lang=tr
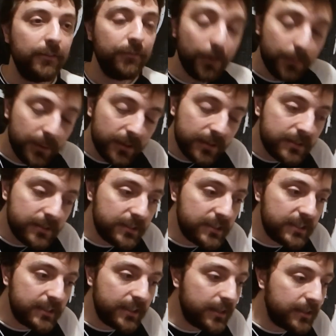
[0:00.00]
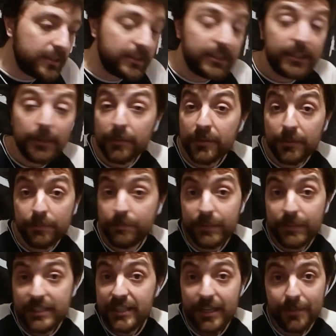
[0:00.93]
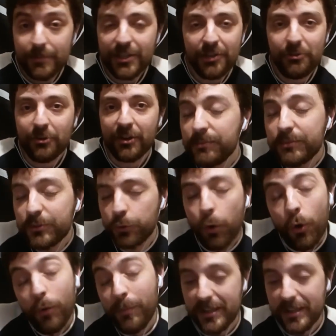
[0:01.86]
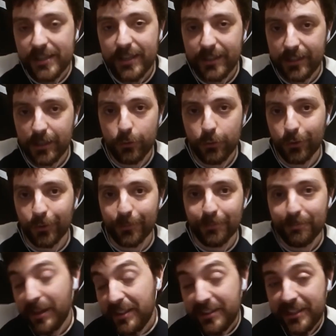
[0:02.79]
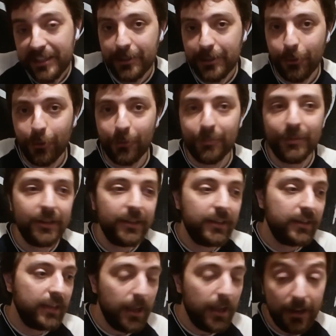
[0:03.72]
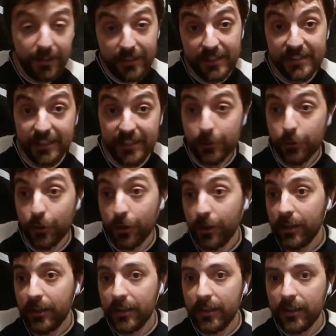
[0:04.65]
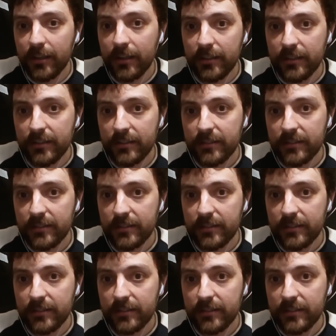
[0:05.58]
Ama işte yapılabilecek bir şey yok. Görmezden geliyorum. Ben de geliyorum. Herkes geliyor e,